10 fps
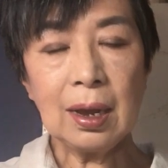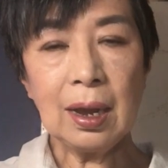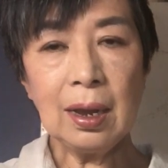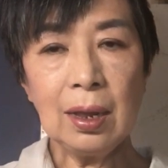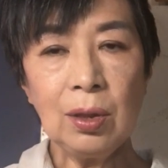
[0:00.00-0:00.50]

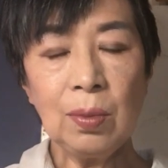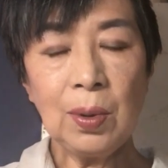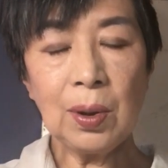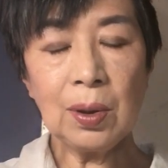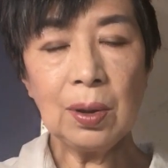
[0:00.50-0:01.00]
けれど
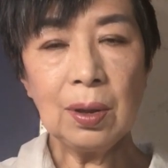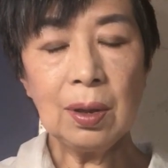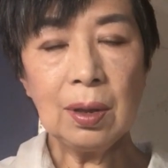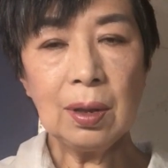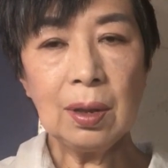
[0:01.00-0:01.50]
も
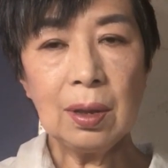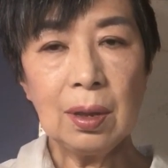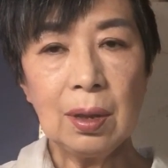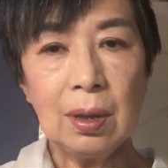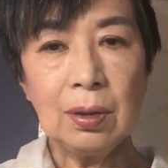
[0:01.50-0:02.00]

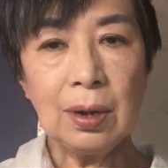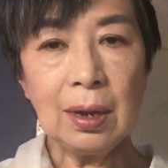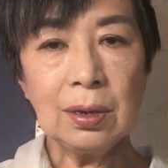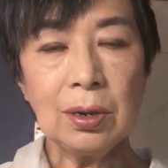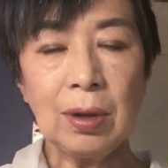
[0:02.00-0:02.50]

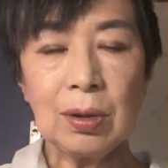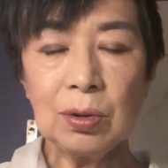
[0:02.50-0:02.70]
フランクルは、